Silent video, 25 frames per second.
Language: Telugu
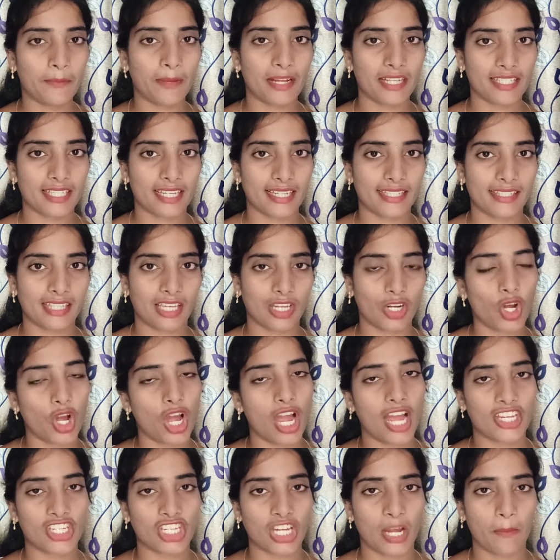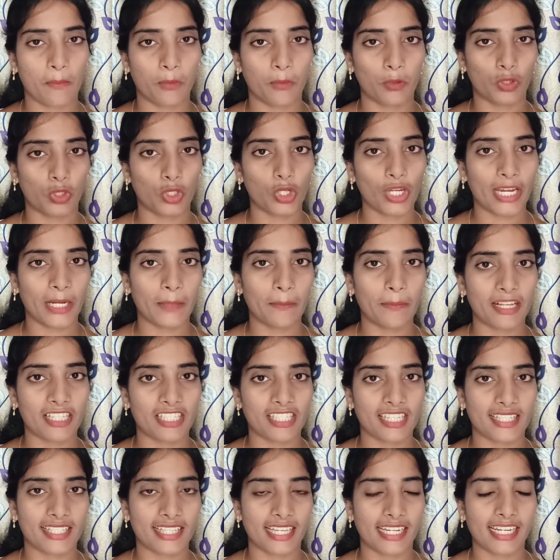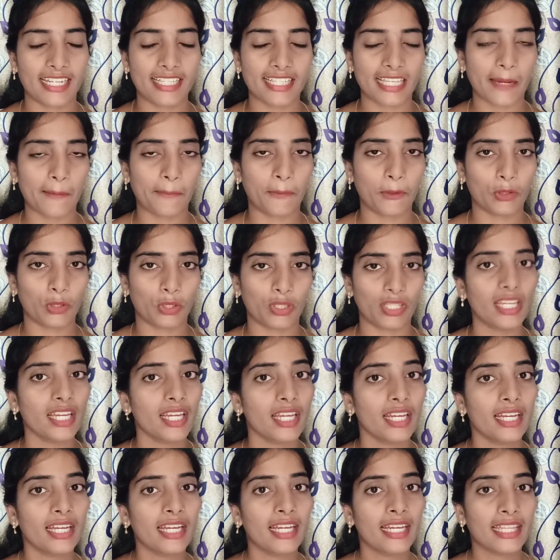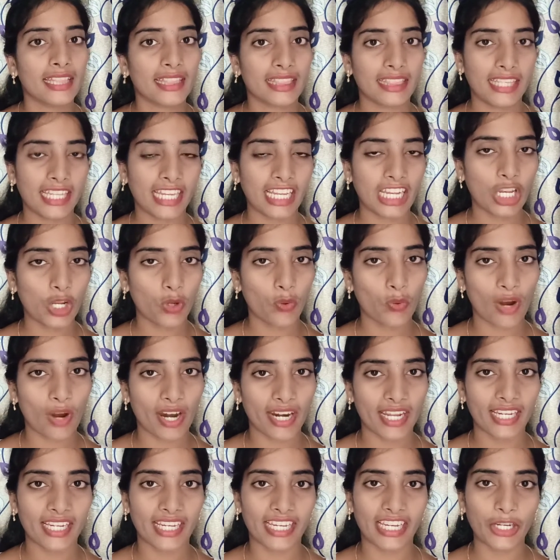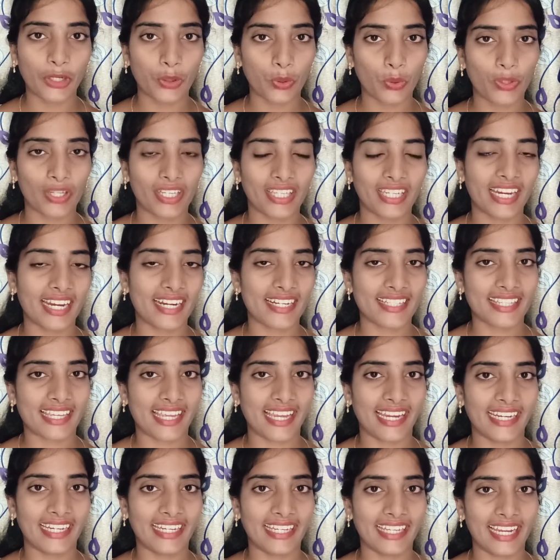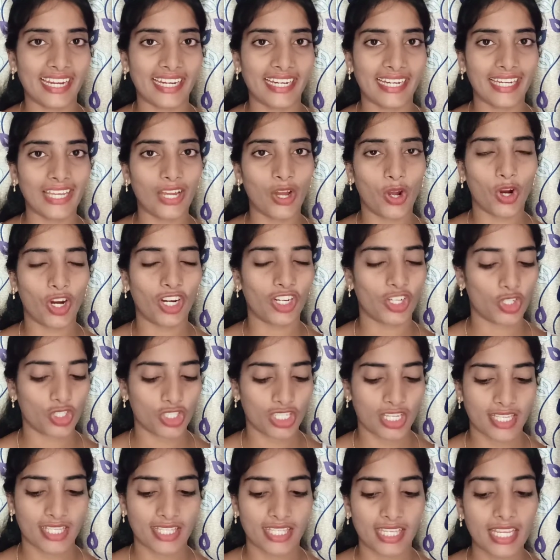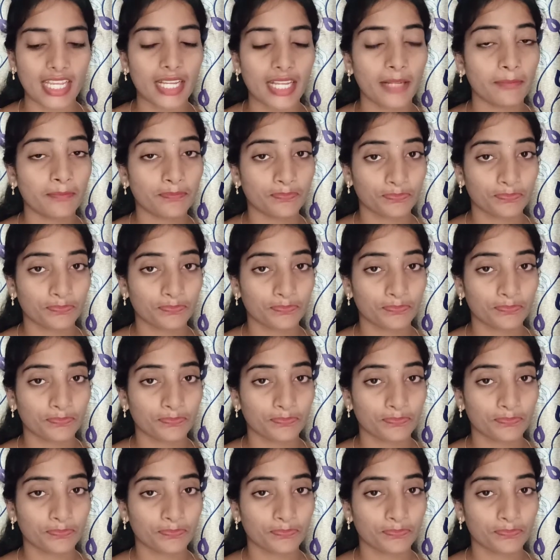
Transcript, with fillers: హెడ్ బాత్ చేస్తారో ఆ షాంపూతో హెడ్ బాత్ చేసేయండి సరిపోతుంది దీనిలో వాడే ఈ టూ ఇంగ్రీడియంట్స్ ఏంటి అంటే ఒకటి వచ్చేసి